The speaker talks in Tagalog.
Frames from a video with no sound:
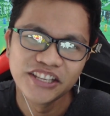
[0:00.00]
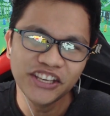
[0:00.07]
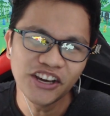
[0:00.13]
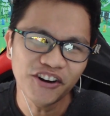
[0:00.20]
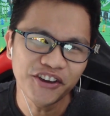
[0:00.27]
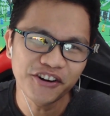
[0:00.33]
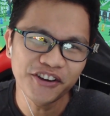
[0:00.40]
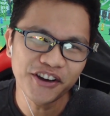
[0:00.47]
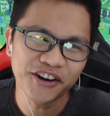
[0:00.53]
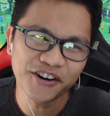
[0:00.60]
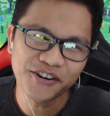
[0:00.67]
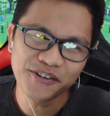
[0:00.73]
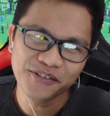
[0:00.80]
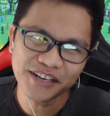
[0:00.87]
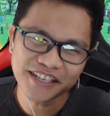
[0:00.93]
Yo, yo,
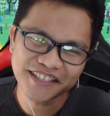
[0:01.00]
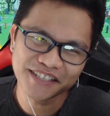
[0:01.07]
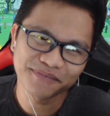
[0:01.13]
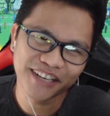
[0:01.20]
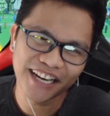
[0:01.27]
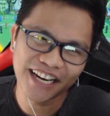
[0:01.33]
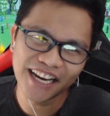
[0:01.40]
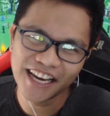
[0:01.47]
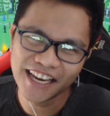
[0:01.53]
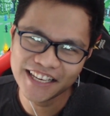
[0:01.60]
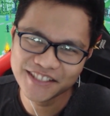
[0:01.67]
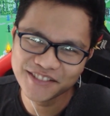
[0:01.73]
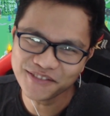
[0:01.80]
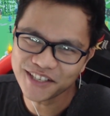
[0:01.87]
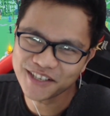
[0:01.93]
yo! What's up,
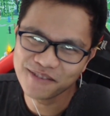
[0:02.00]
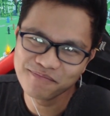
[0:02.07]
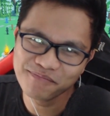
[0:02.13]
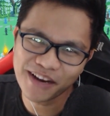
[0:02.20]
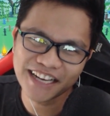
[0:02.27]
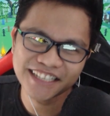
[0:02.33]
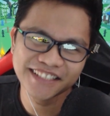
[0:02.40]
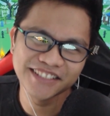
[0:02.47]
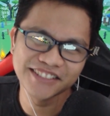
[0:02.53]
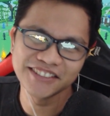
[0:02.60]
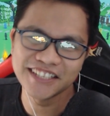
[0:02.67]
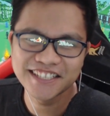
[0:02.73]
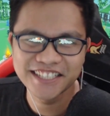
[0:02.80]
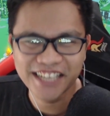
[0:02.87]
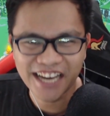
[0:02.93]
guys? Welcome back to
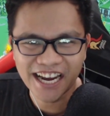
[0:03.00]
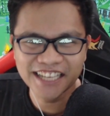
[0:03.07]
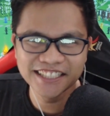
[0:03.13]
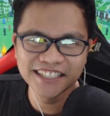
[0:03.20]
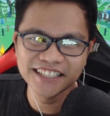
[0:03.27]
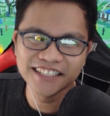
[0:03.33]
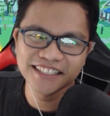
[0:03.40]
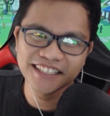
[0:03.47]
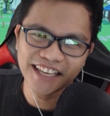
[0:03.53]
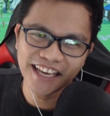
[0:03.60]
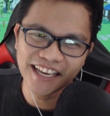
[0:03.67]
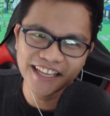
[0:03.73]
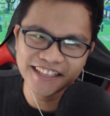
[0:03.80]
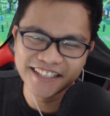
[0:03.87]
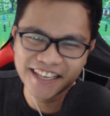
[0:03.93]
the channel.
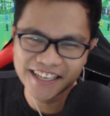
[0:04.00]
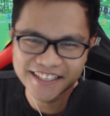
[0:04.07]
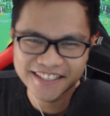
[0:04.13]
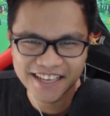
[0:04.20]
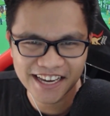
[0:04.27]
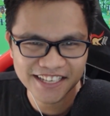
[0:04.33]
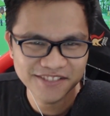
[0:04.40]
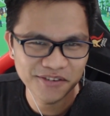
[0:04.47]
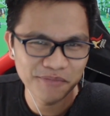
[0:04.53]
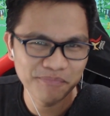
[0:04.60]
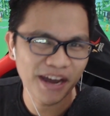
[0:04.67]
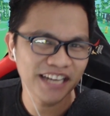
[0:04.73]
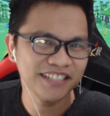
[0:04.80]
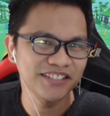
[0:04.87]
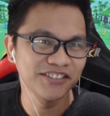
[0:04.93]
And yes, guys, we're
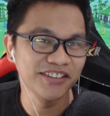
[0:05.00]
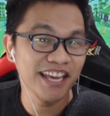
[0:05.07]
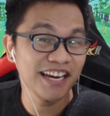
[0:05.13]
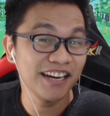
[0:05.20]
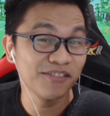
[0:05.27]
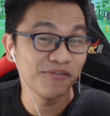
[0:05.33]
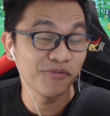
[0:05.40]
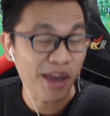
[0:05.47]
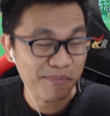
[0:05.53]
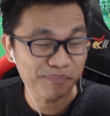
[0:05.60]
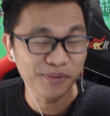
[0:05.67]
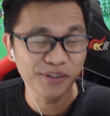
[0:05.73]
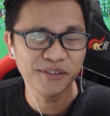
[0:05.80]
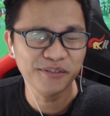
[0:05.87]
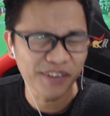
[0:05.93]
back to yeah,
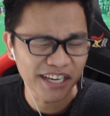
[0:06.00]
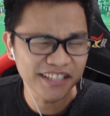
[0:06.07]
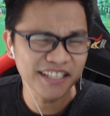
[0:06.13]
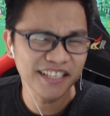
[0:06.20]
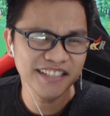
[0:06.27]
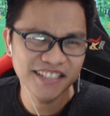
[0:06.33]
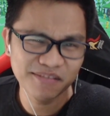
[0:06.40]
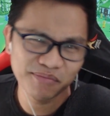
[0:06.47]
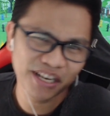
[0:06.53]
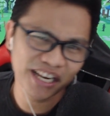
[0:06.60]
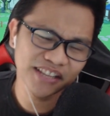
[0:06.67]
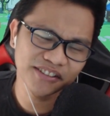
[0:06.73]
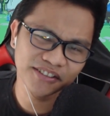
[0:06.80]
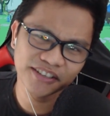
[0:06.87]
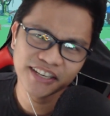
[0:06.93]
Weapon Fighting
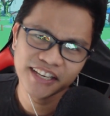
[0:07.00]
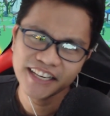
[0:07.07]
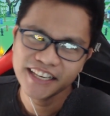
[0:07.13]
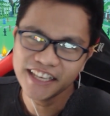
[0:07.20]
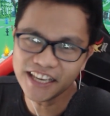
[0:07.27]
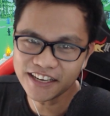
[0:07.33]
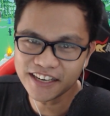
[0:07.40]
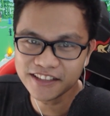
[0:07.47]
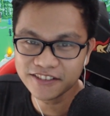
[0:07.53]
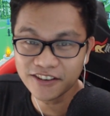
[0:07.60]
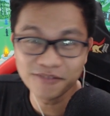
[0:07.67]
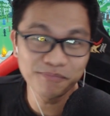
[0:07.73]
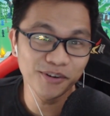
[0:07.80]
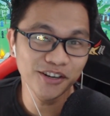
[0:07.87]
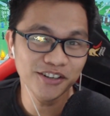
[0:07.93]
Simulator here in
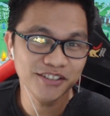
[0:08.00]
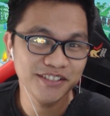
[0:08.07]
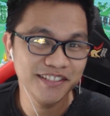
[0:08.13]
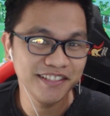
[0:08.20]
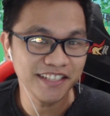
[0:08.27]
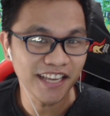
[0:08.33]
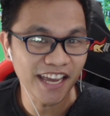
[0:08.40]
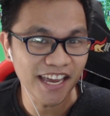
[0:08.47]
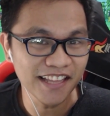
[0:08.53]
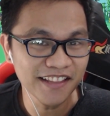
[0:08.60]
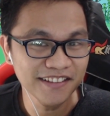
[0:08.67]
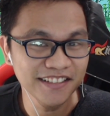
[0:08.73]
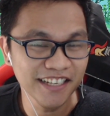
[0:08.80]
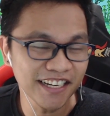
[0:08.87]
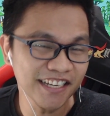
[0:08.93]
Roblox.
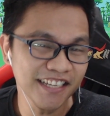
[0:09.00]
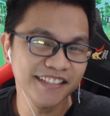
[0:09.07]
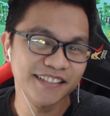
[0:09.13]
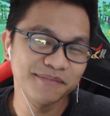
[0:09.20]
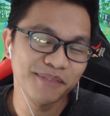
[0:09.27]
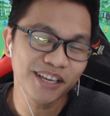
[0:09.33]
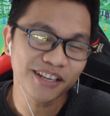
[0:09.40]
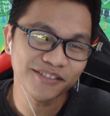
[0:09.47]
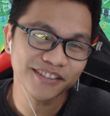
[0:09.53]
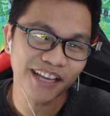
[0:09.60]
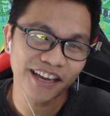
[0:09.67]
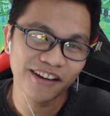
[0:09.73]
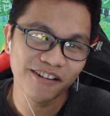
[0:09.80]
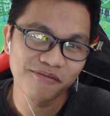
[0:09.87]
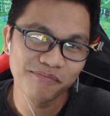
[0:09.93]
And guys, meron
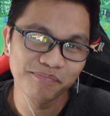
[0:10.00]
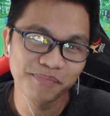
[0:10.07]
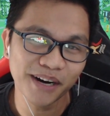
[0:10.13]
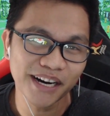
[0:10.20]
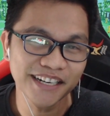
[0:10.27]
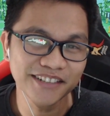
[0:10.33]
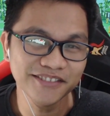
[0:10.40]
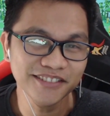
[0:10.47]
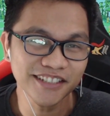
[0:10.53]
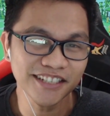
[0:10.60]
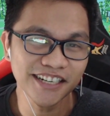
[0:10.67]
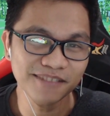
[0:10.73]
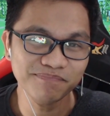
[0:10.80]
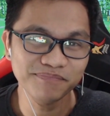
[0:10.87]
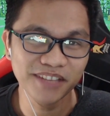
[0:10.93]
tayong bagong
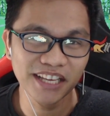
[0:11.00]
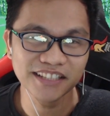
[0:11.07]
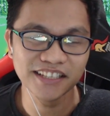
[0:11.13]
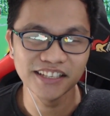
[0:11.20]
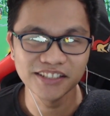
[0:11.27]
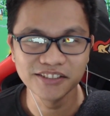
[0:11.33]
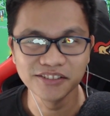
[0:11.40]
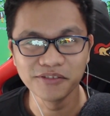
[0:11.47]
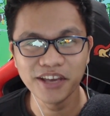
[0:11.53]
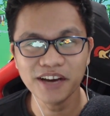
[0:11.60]
update ngayon.